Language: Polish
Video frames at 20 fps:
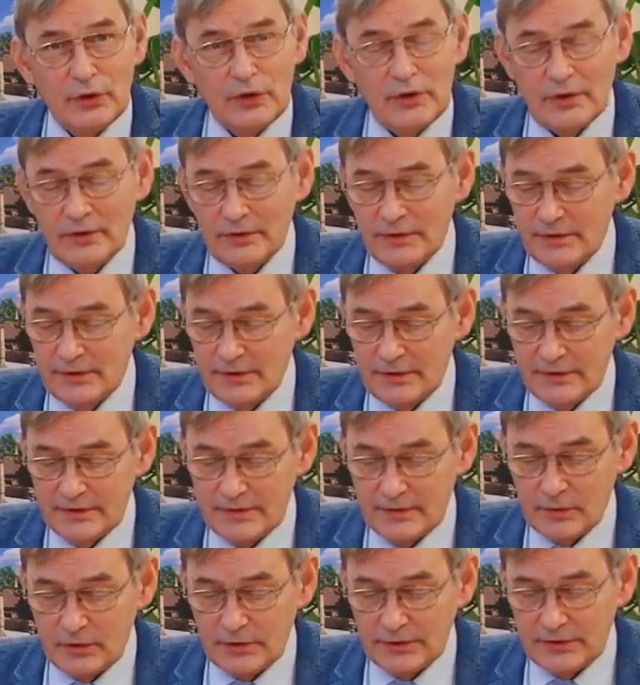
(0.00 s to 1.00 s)
miliony
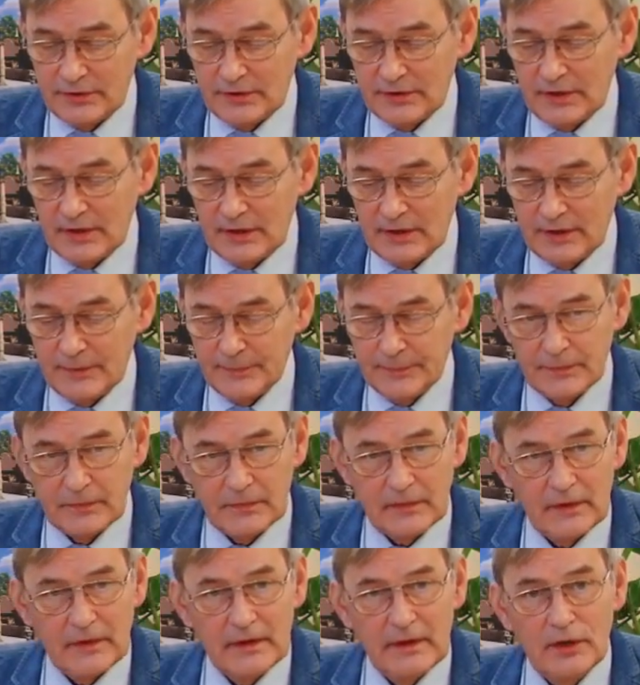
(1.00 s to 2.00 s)
złotych na
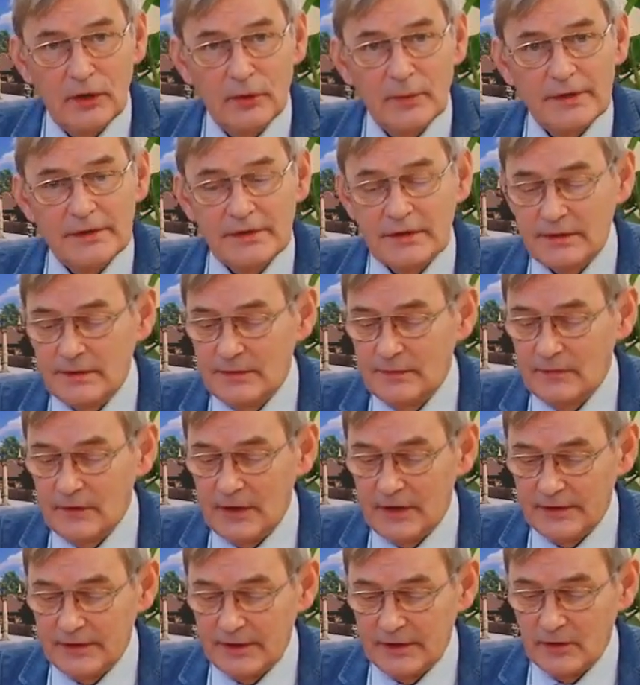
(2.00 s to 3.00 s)
mm, kilometry
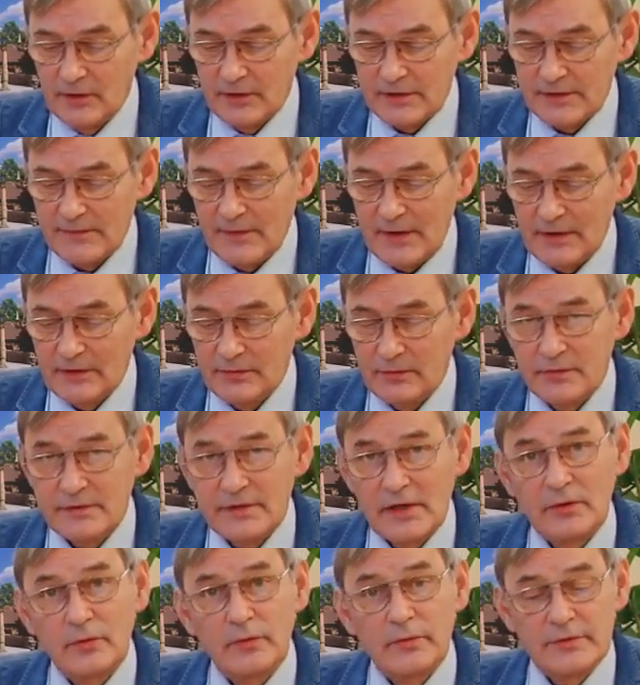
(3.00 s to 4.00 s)
wylanego asfaltu,
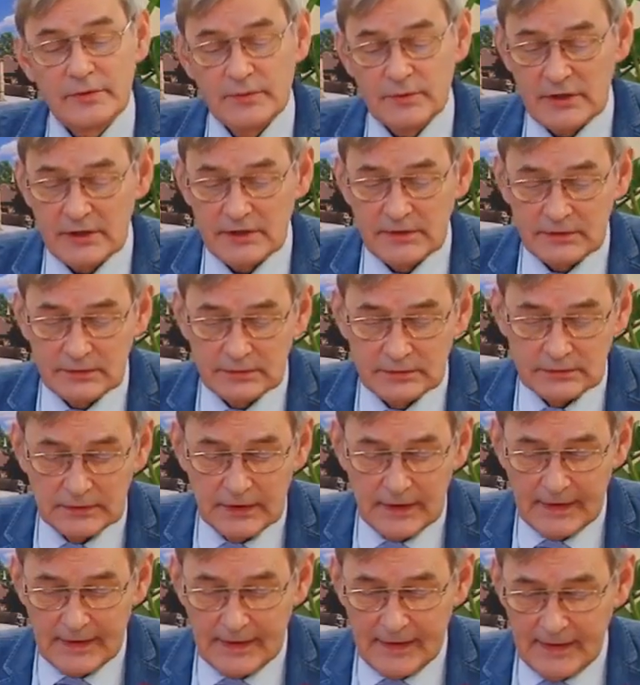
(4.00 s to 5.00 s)
zakup sprzętu,
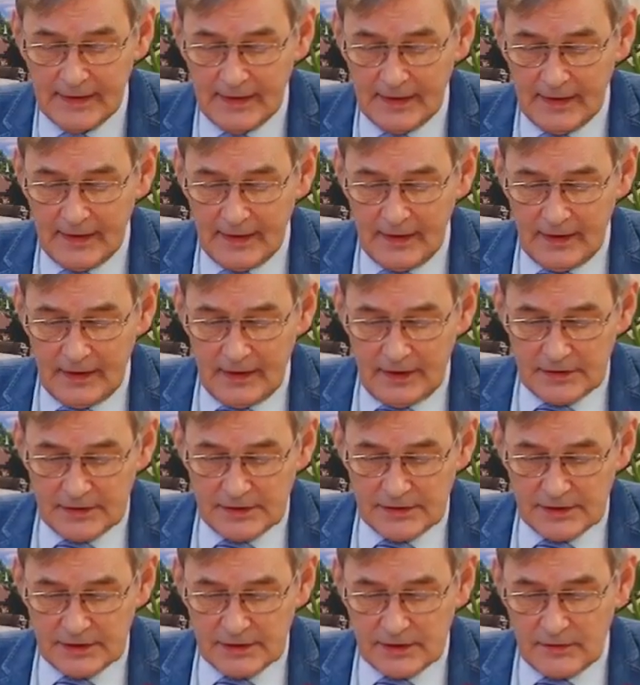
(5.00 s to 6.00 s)

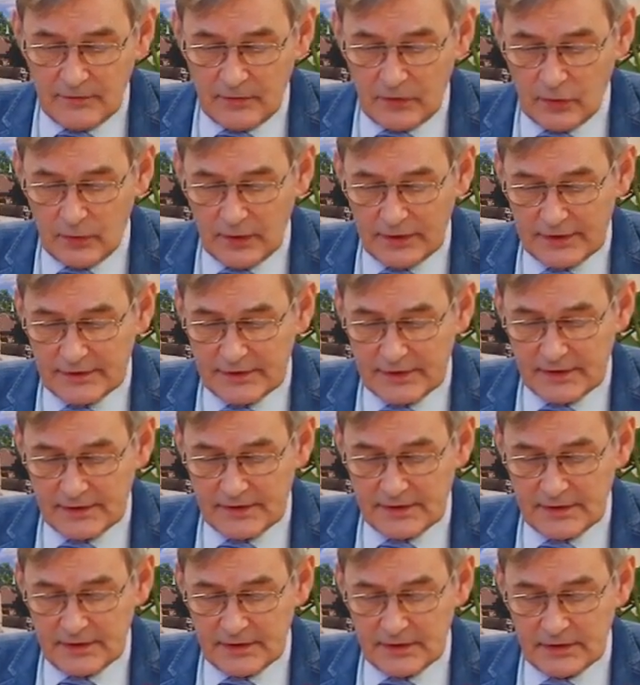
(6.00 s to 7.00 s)
czy też
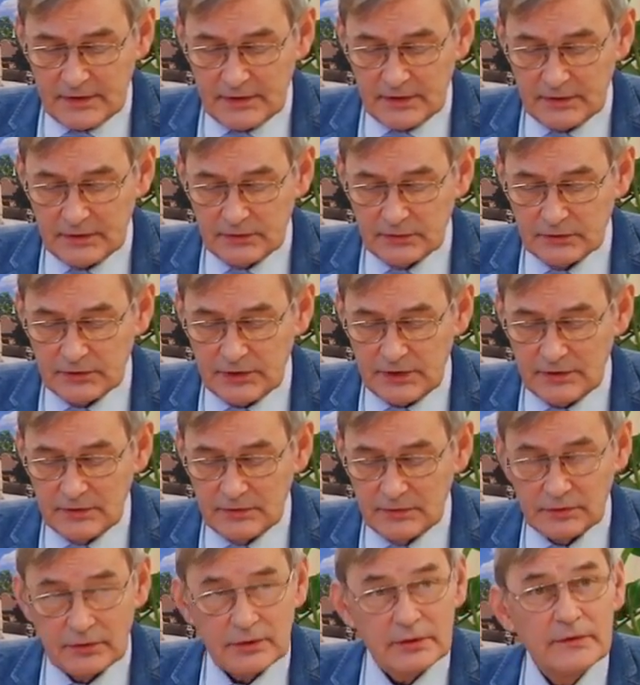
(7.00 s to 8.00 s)
informatyzację
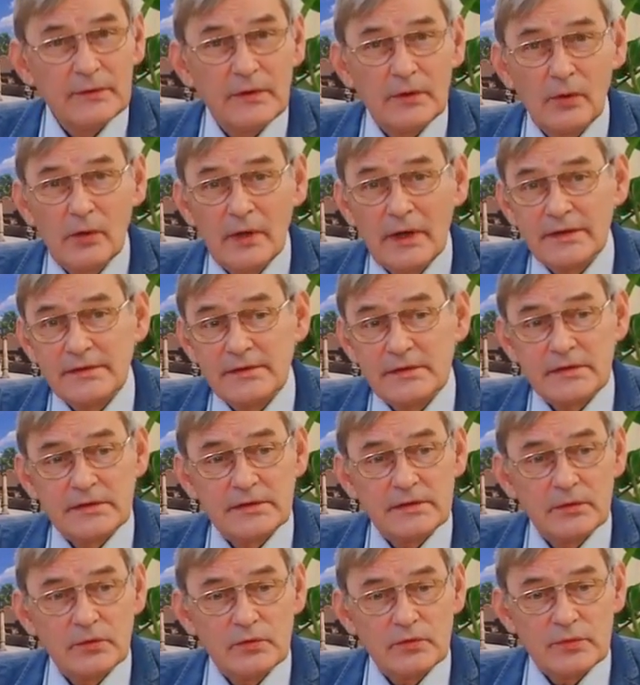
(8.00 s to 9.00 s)
urzędu. Od wielu lat
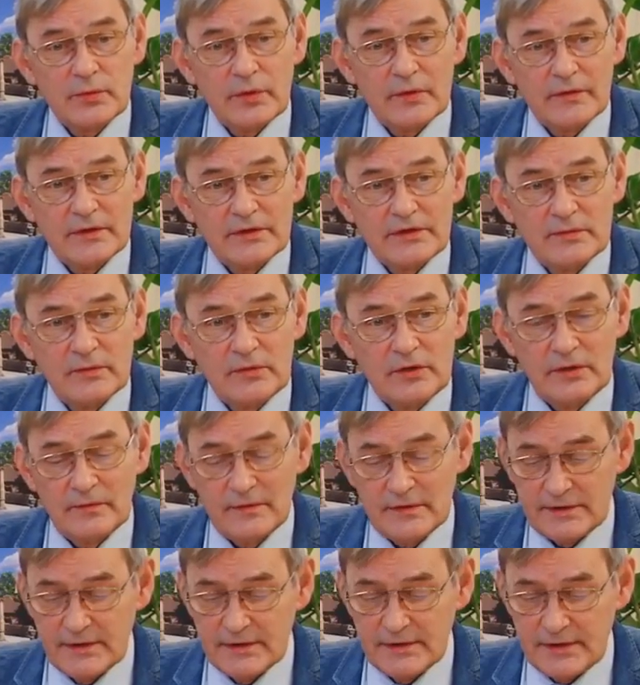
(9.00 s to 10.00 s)
zresztą już prowadzimy
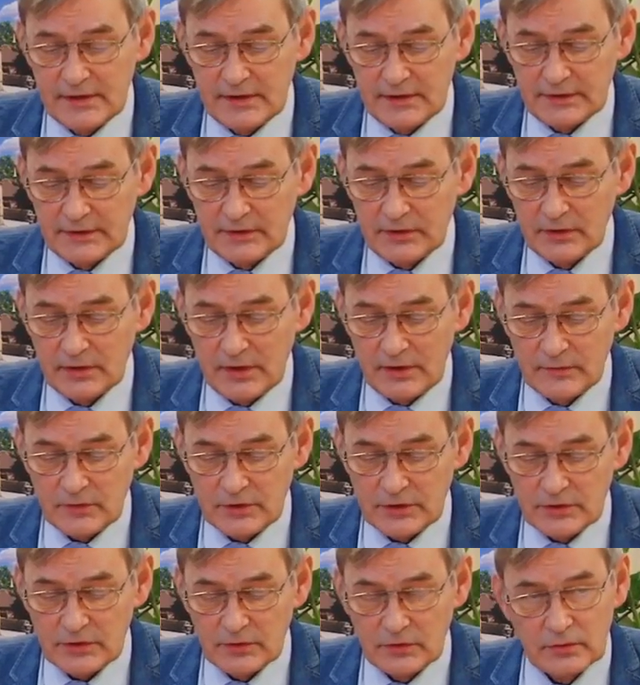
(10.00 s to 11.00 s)
inwestycje na drogach. W
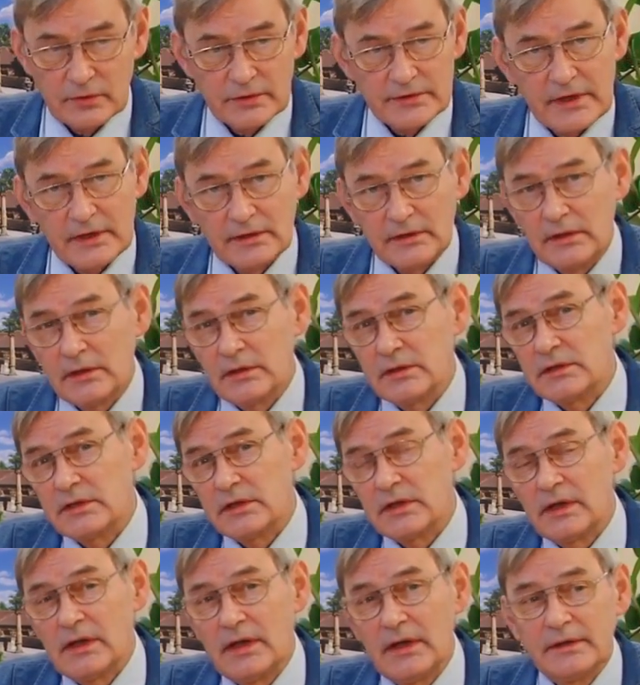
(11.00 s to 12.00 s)
przeciągu ostatnich
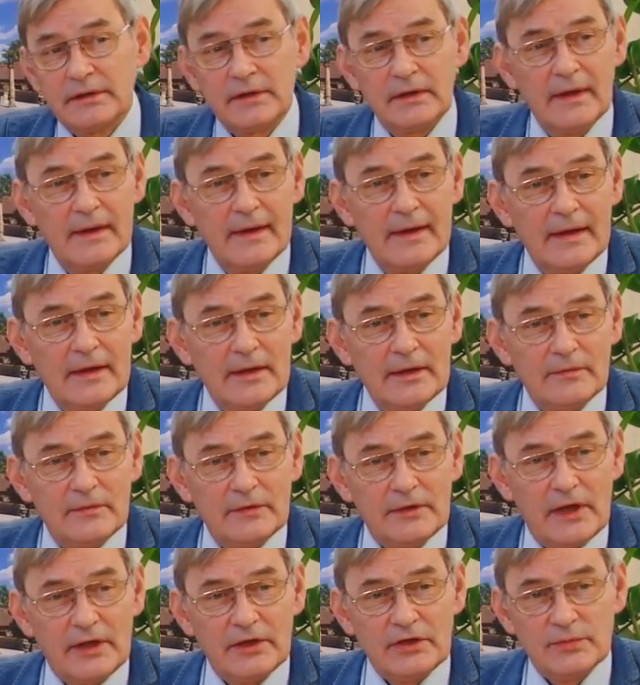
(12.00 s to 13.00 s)
trzech lat
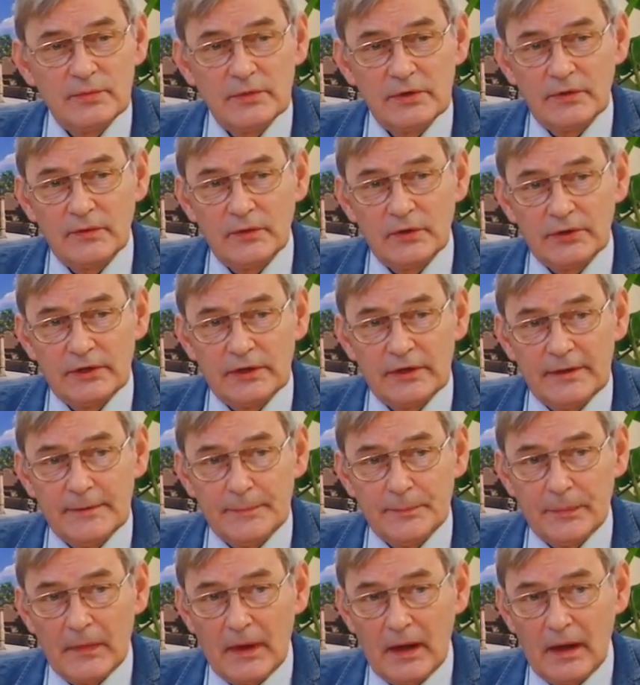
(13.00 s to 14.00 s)
wydaliśmy kwotę